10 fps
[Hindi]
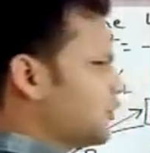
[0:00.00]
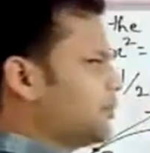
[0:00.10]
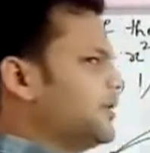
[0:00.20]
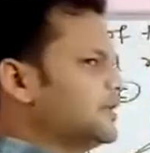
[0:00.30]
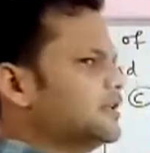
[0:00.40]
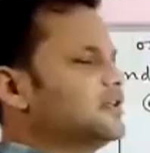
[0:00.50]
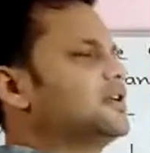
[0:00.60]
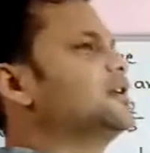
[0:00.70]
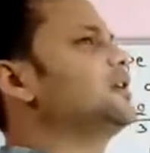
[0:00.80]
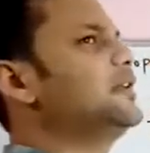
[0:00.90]
फॉर्म में लिख देते
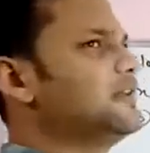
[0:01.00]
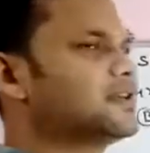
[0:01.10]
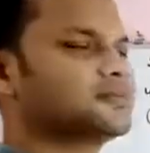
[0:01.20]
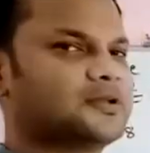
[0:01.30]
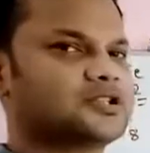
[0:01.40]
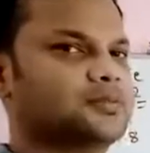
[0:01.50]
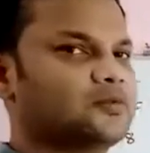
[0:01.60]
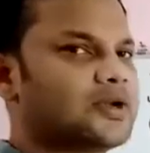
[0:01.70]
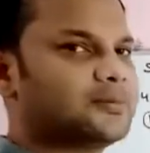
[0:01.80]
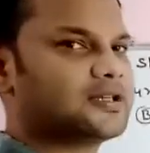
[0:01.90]
हैं ए एक्स प्लस बी
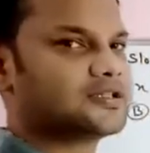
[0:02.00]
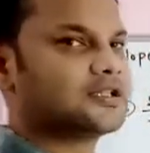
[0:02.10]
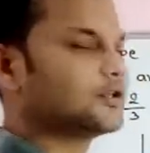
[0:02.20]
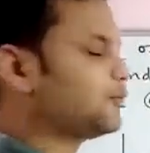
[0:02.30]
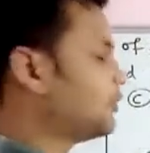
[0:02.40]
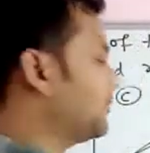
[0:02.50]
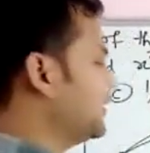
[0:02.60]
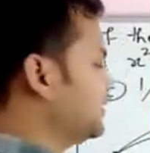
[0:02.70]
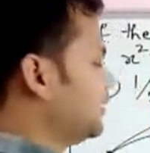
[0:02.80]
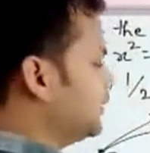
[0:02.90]
वाई प्लस सी के फॉर्म में
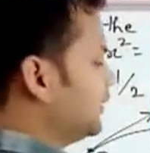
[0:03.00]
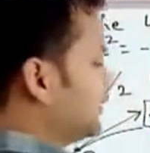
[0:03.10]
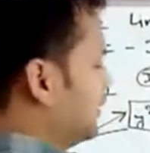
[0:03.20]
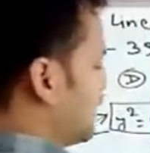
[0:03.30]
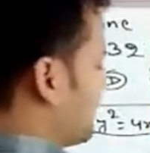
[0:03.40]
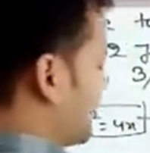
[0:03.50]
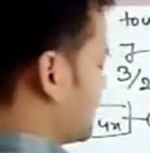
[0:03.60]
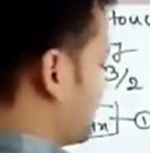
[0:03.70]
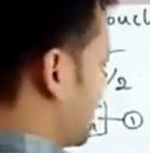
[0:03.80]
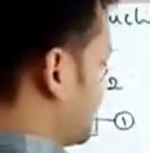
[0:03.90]
एम
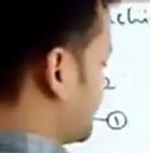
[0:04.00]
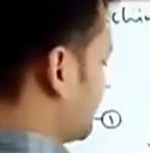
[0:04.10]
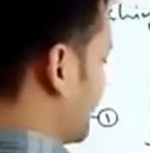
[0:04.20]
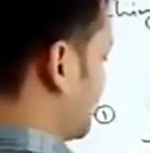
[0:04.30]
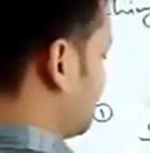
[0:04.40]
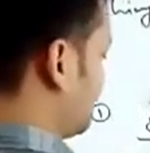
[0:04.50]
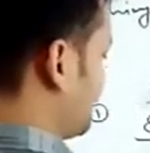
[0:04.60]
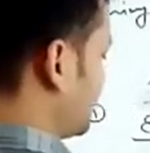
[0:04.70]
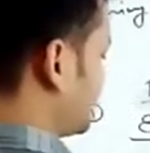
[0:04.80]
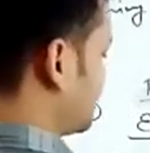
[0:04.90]
एक्स माइनस वाई
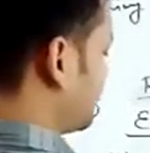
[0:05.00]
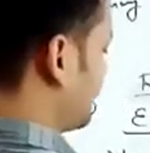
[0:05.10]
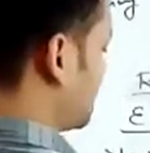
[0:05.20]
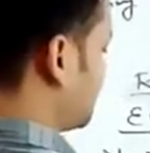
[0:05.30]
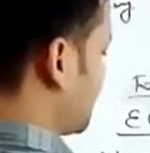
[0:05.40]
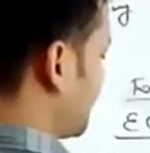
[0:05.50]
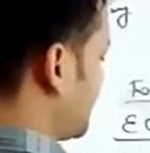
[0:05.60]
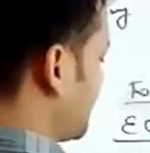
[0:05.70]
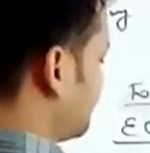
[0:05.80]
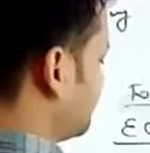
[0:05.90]
प्लस वन
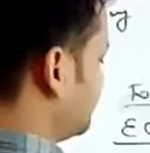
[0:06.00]
बाई एम